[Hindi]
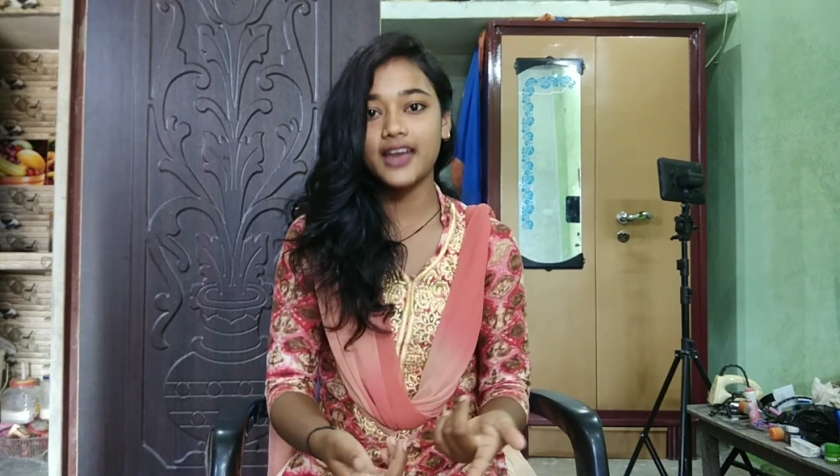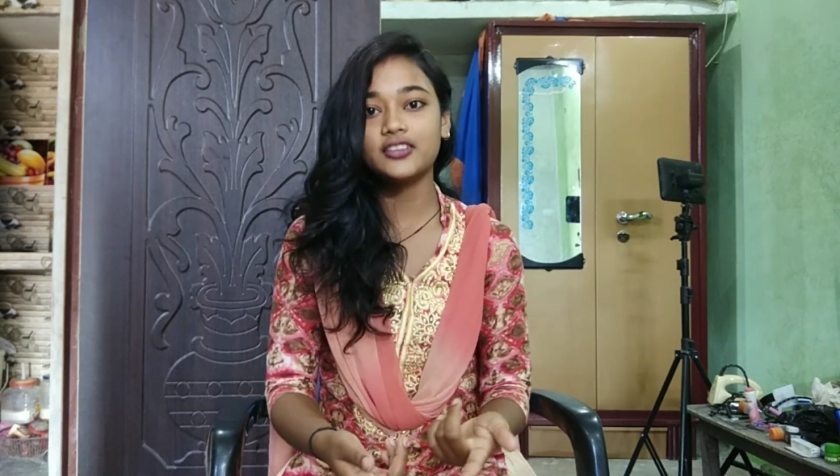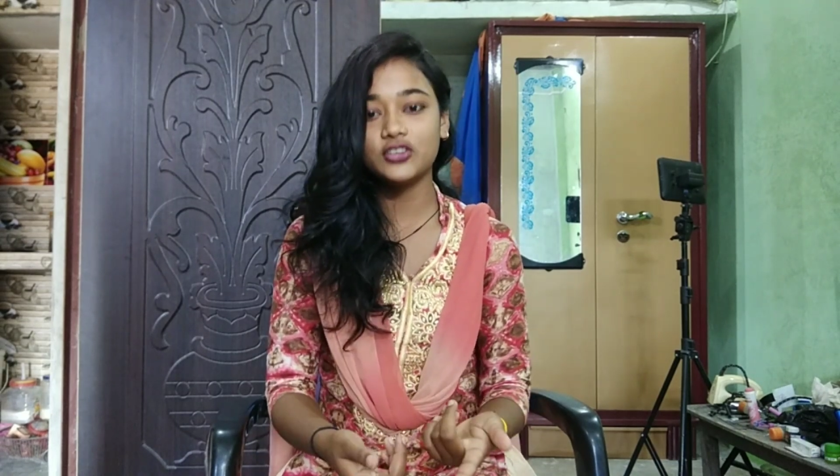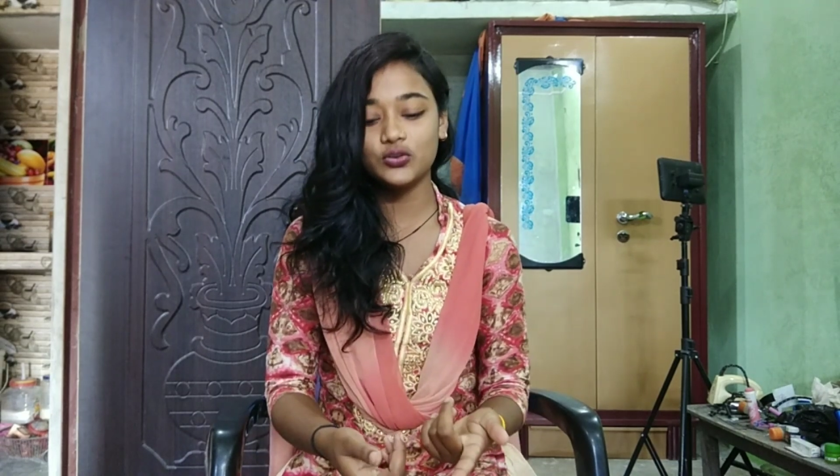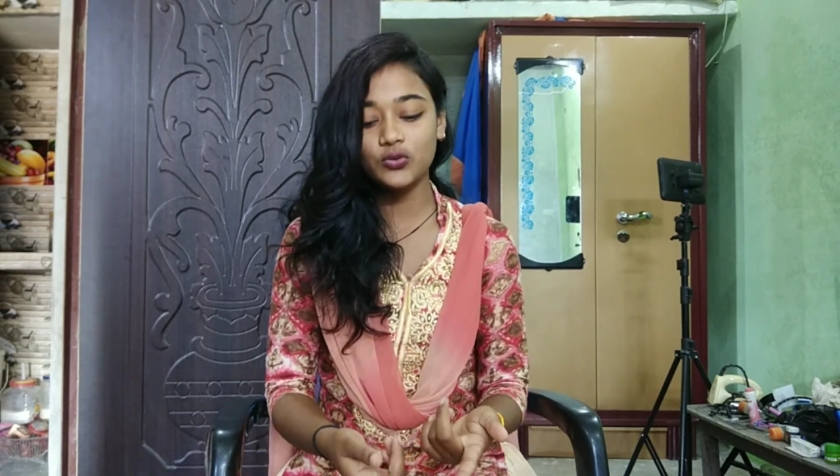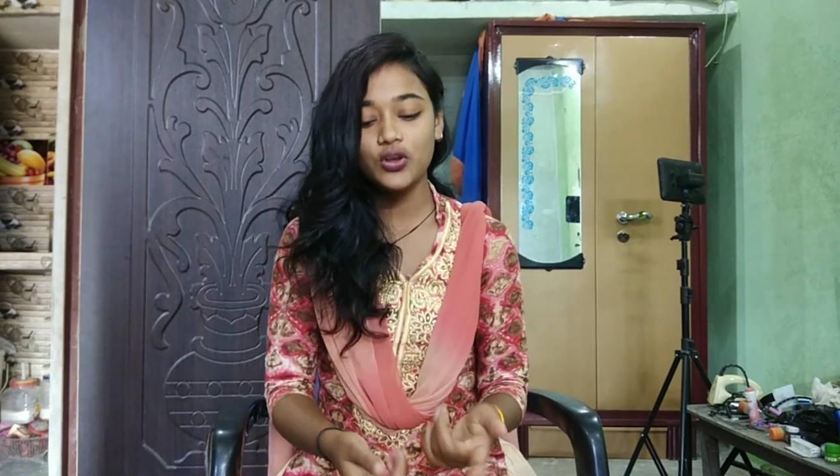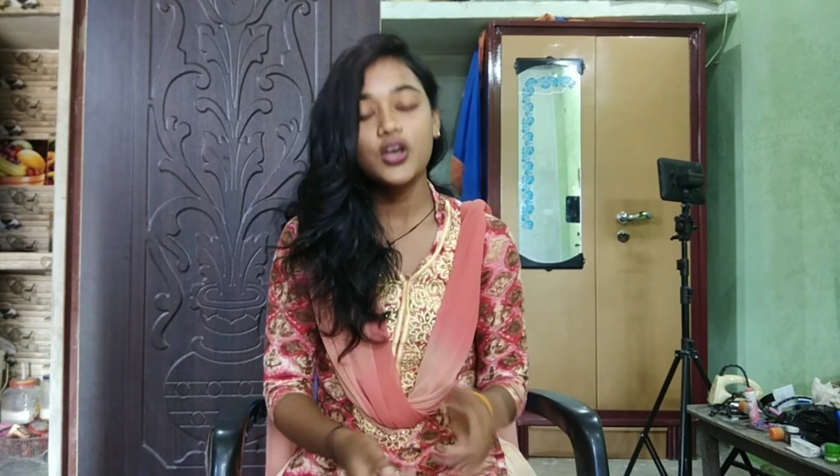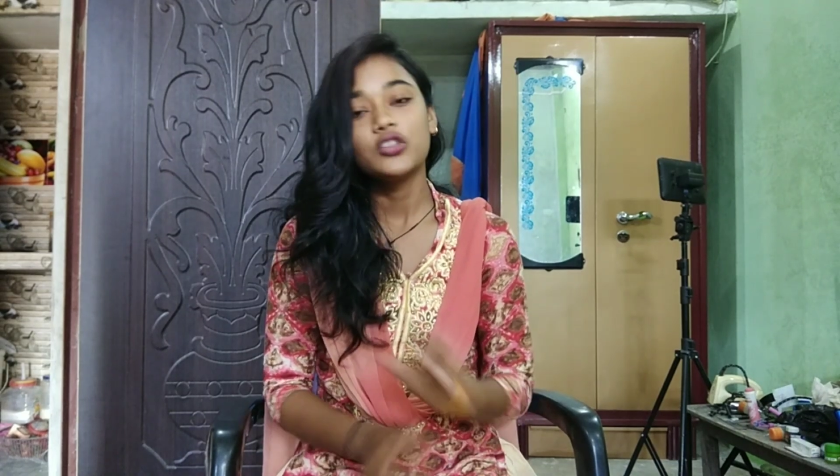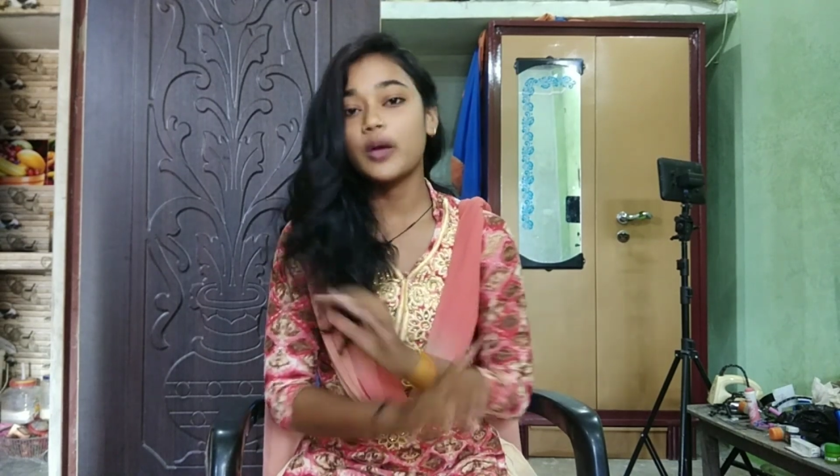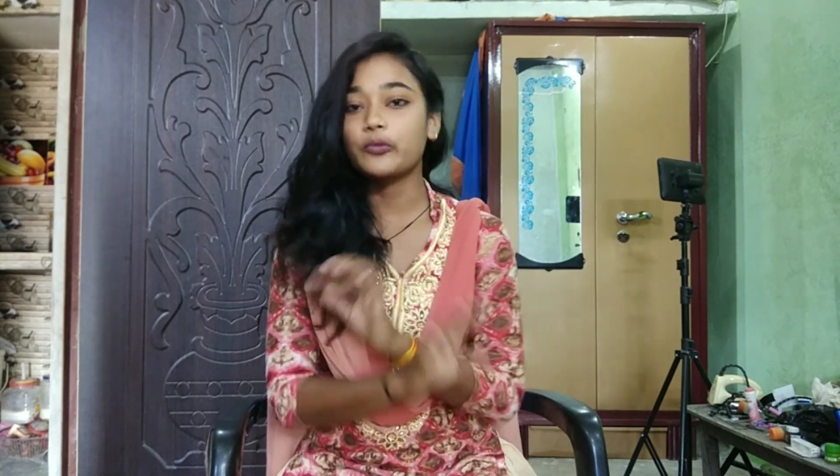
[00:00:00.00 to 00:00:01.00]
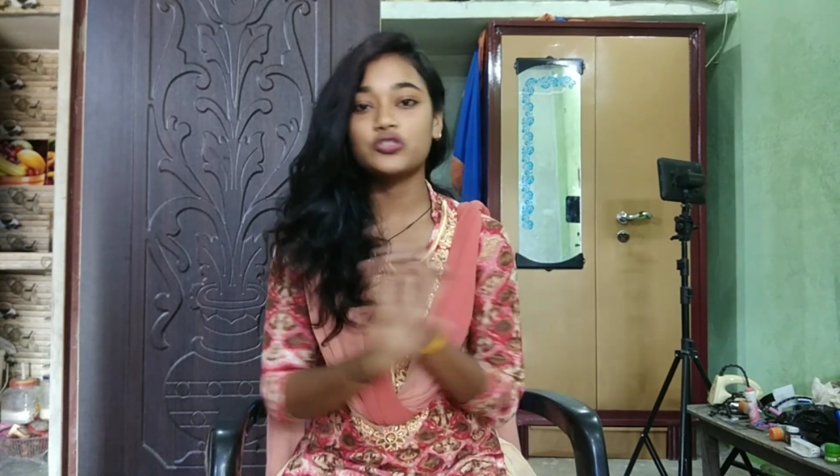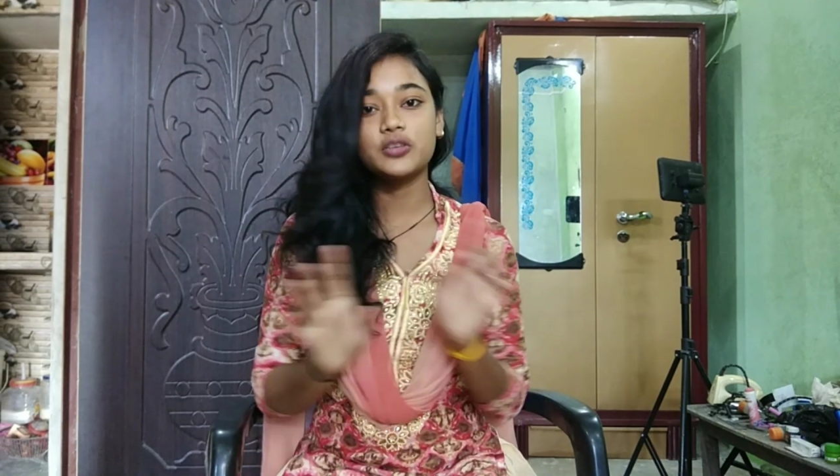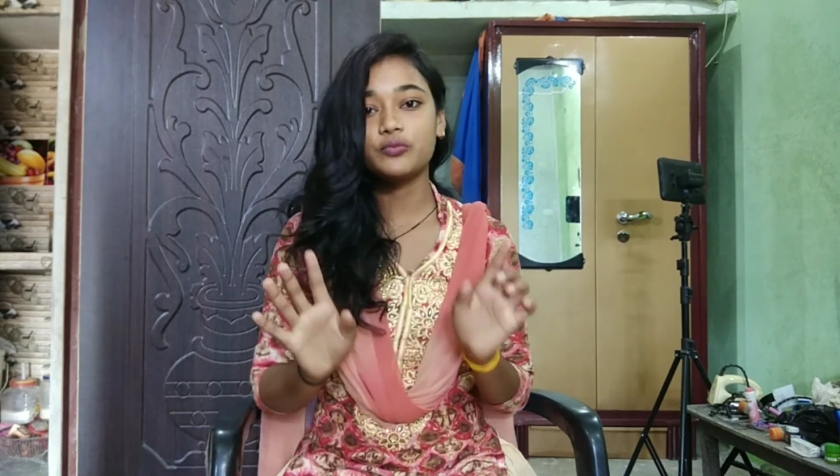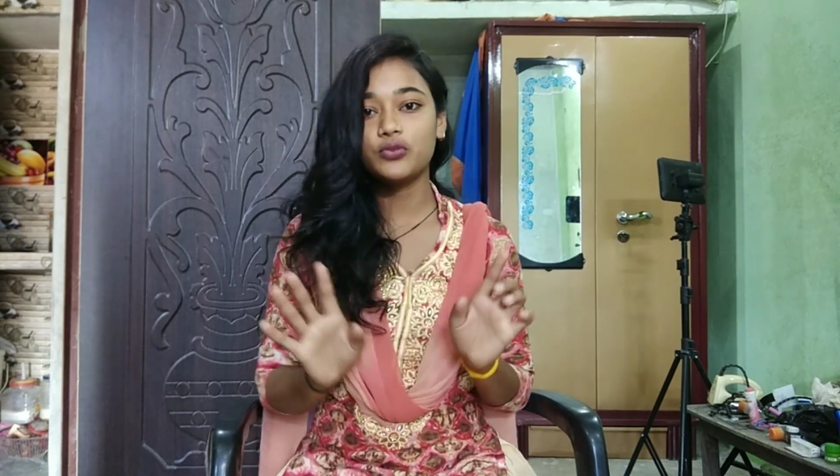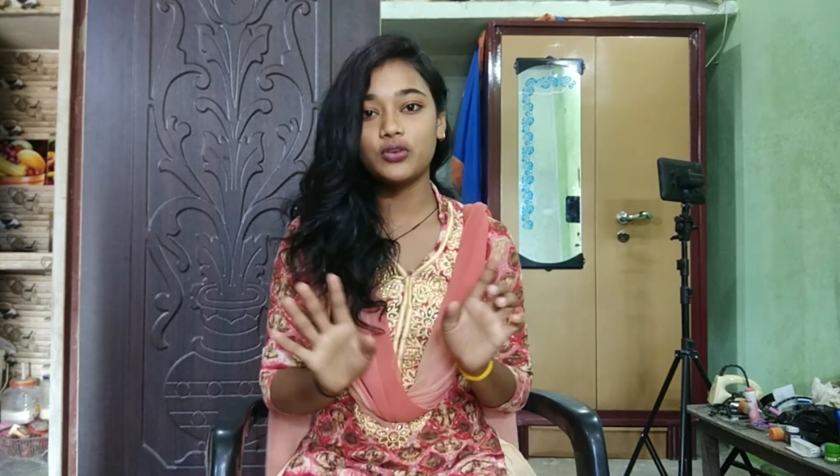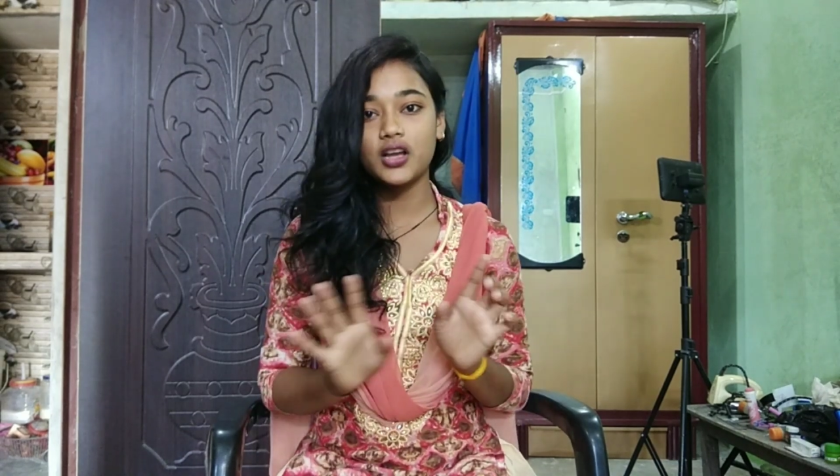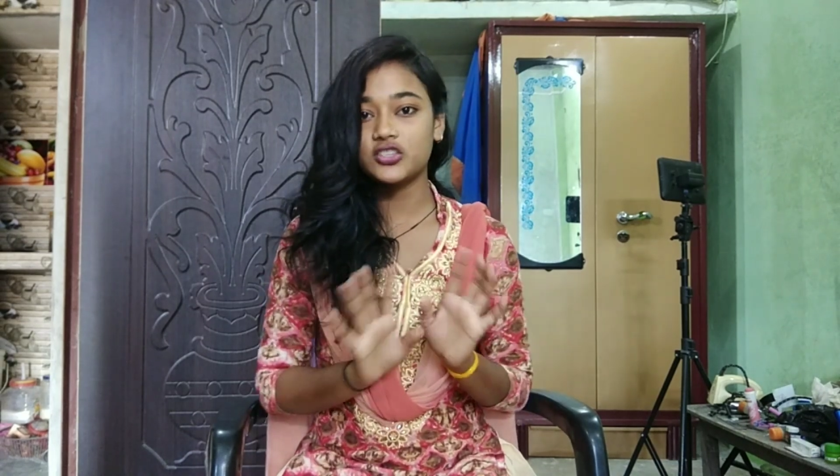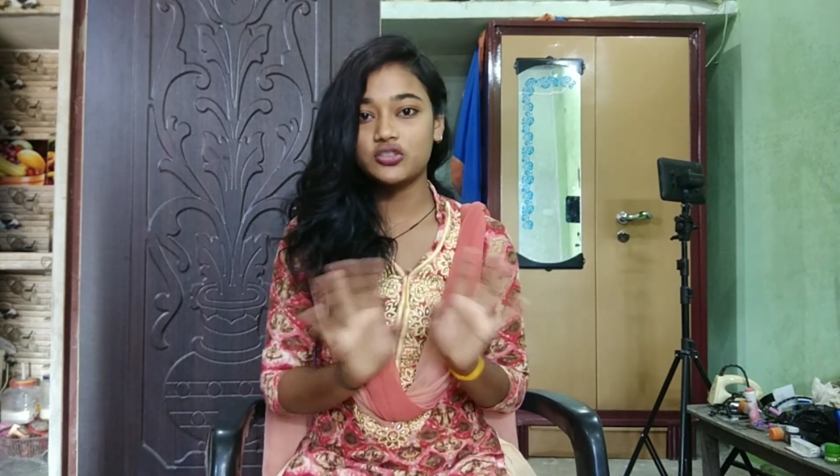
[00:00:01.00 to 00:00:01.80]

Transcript: एड की हूँ तो आपको शैम्पू का